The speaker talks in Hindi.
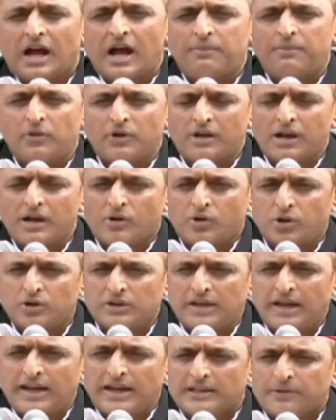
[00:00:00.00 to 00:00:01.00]
आप उनका
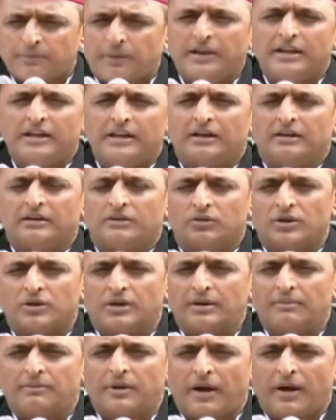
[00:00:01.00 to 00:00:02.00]
खुद का एक्ट पढ़िए
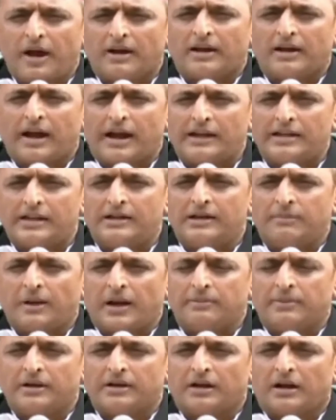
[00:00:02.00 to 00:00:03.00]
उनके विभाग का आईटी
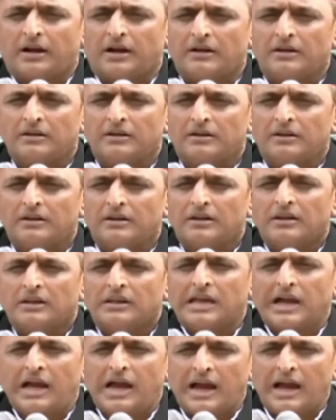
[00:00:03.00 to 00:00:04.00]
डिपार्टमेंट का
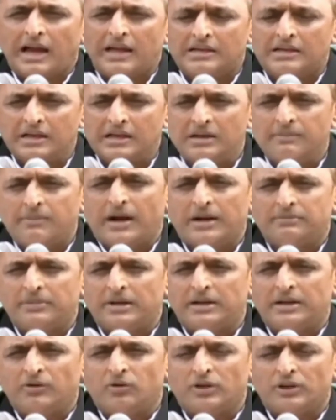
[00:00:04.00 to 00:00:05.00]
क्या आईटी
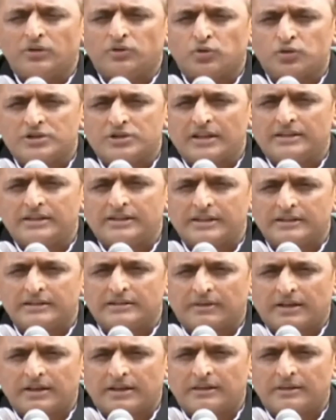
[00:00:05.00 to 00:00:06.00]
डिपार्टमेंट ने उन्हें सूचना दी कि
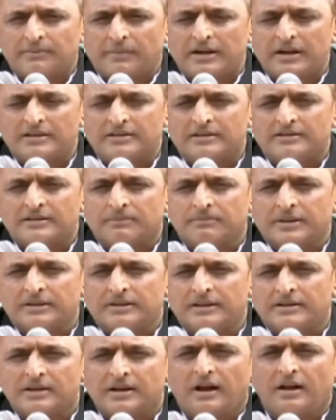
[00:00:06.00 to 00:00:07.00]
समाजवादी पार्टी से
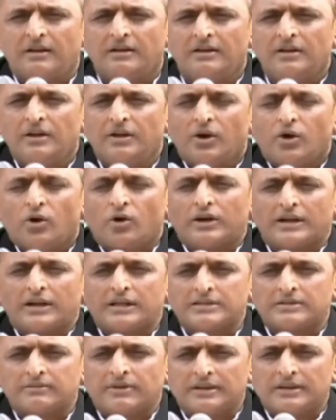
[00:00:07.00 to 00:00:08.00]
संबंध है इनका और
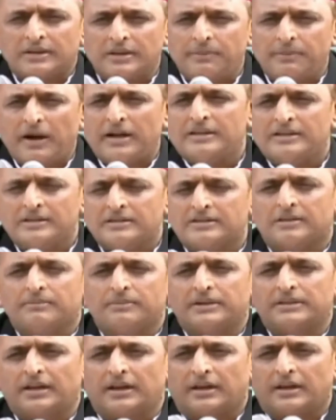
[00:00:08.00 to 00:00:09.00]
अगर समाजवादी पार्टी से
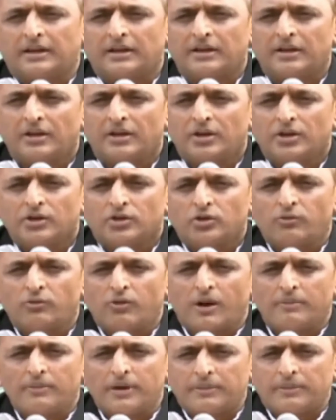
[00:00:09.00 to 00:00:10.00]
संबंध है तो
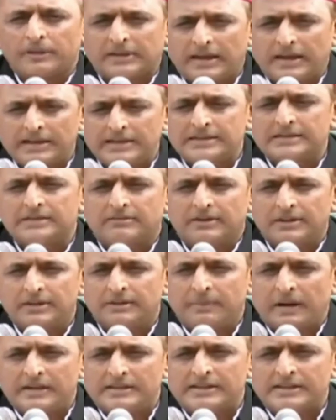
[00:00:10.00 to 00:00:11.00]
वो हमें बताएं कि
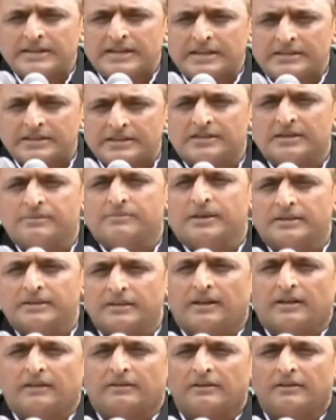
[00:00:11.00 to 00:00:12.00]
समाजवादी पार्टी से कैसे
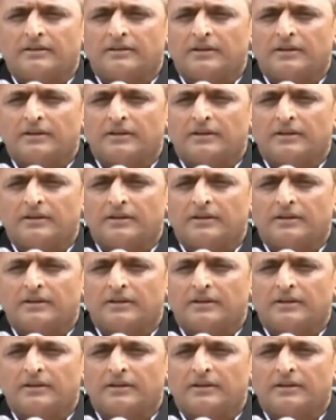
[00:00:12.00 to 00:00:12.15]
संबंध है